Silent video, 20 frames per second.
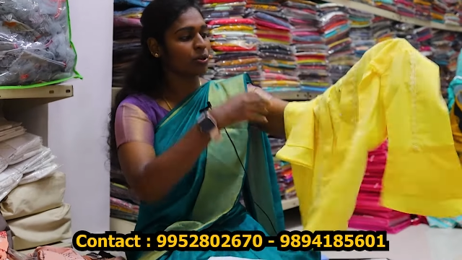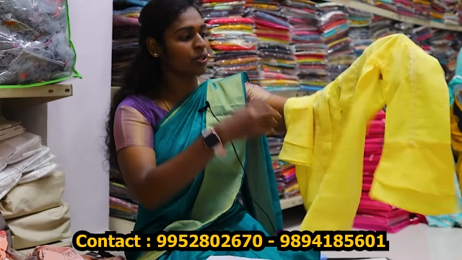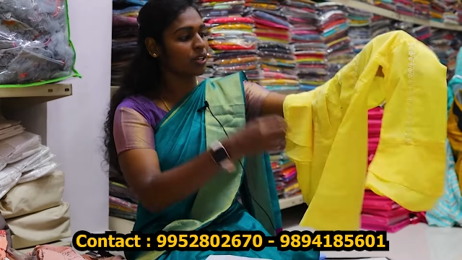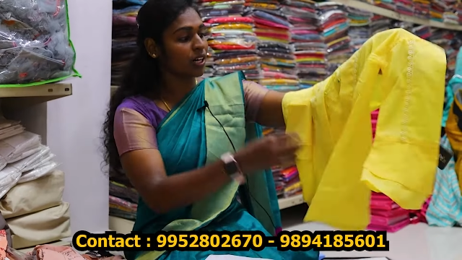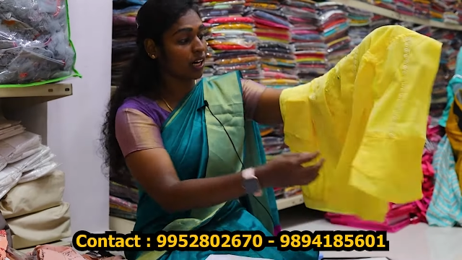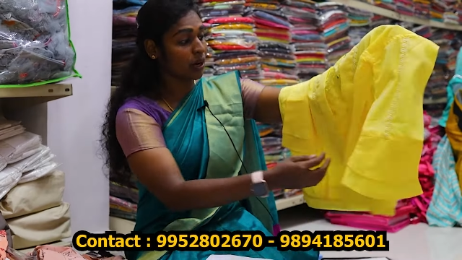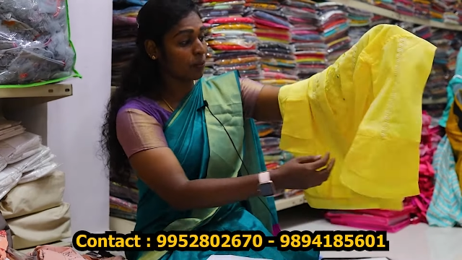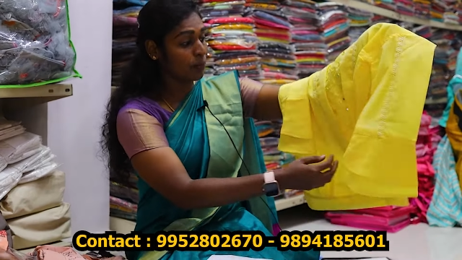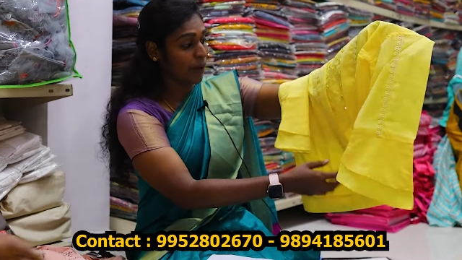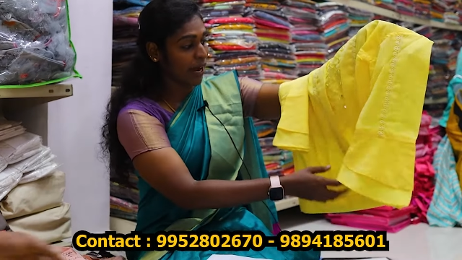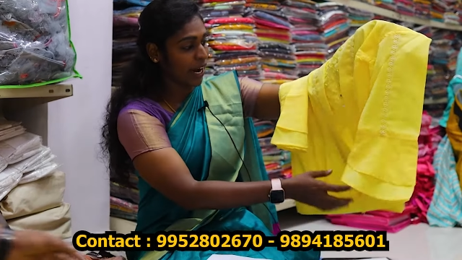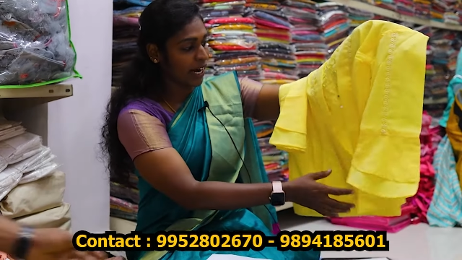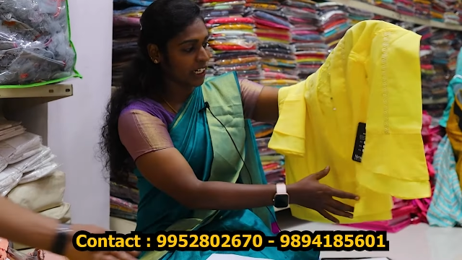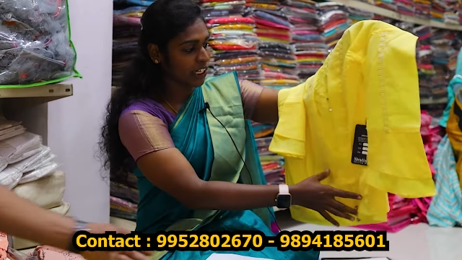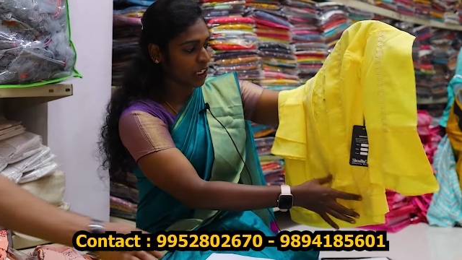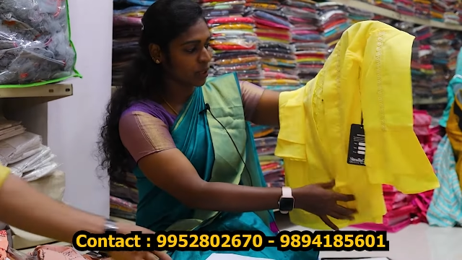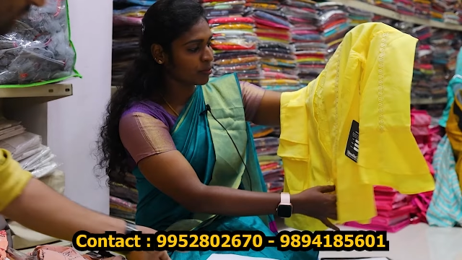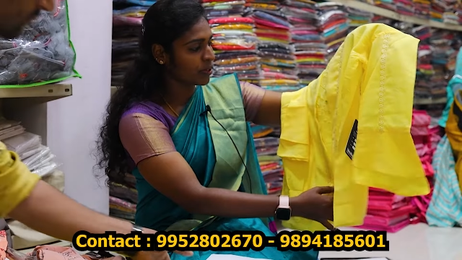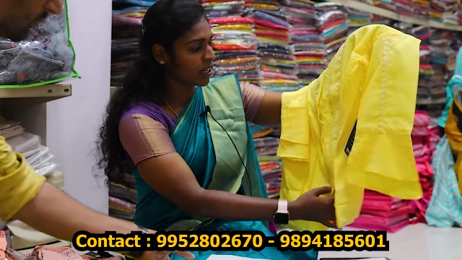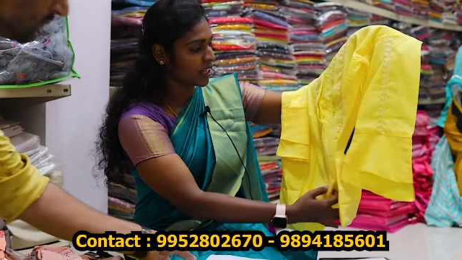கொடுக்குறாங்க
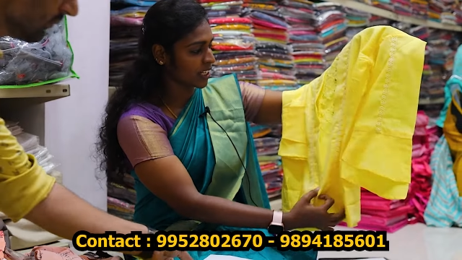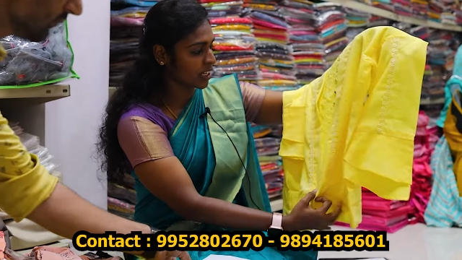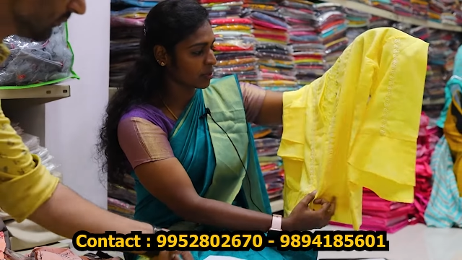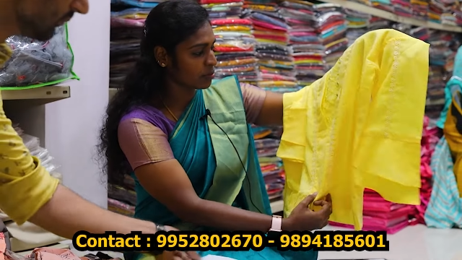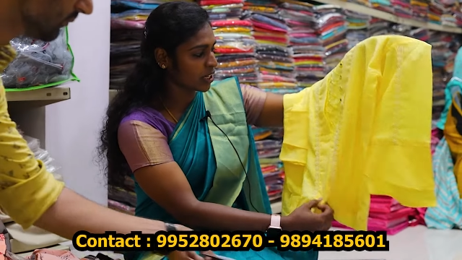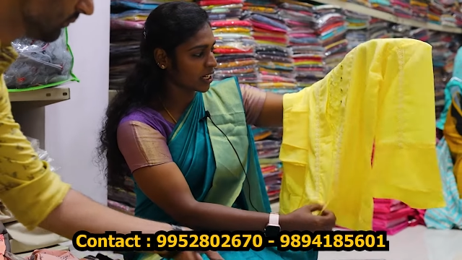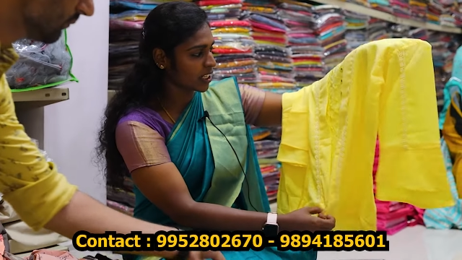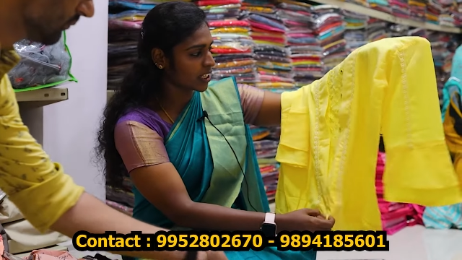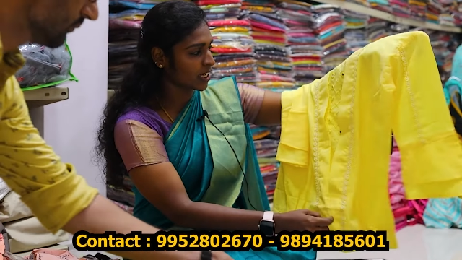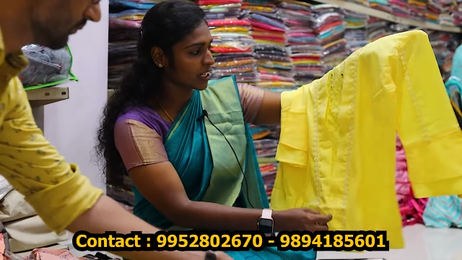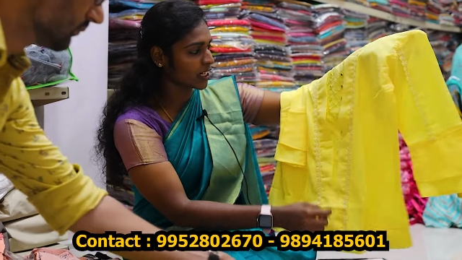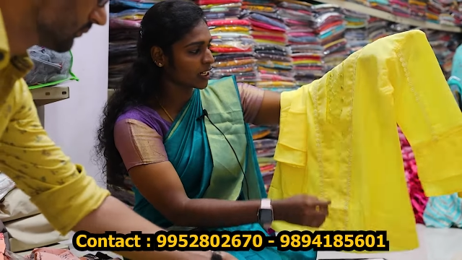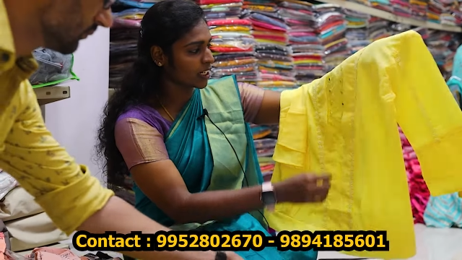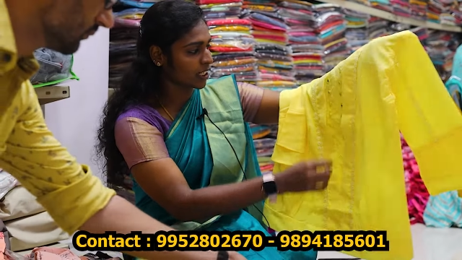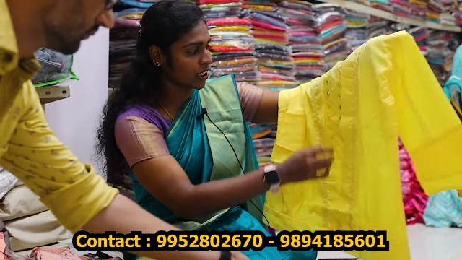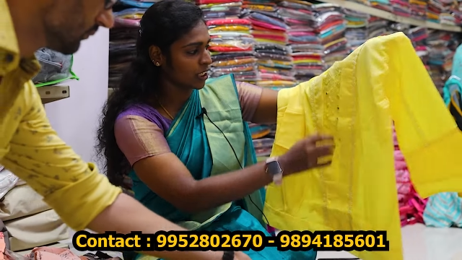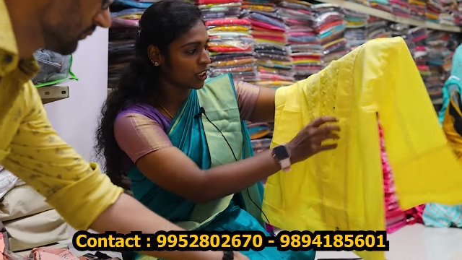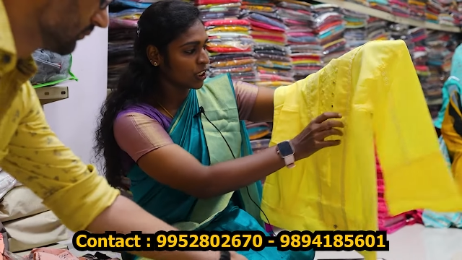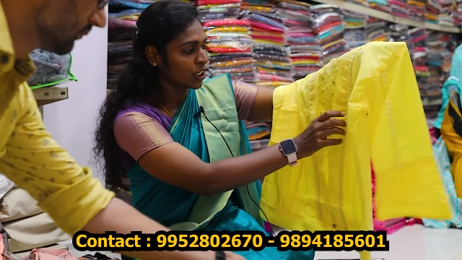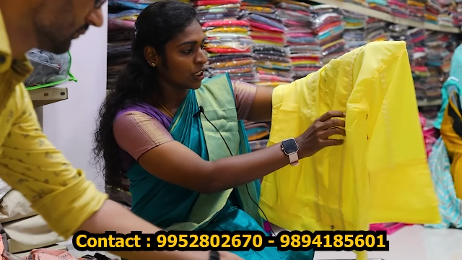பேட்டர்னுமே அதே மாதிரி தான்
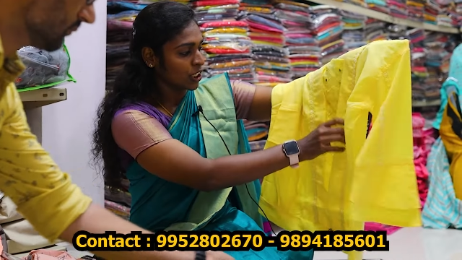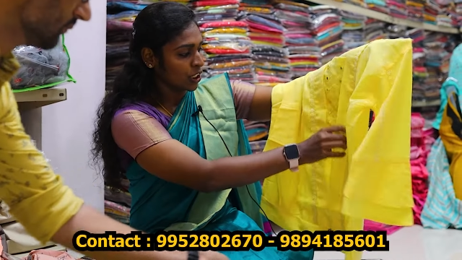இருக்குது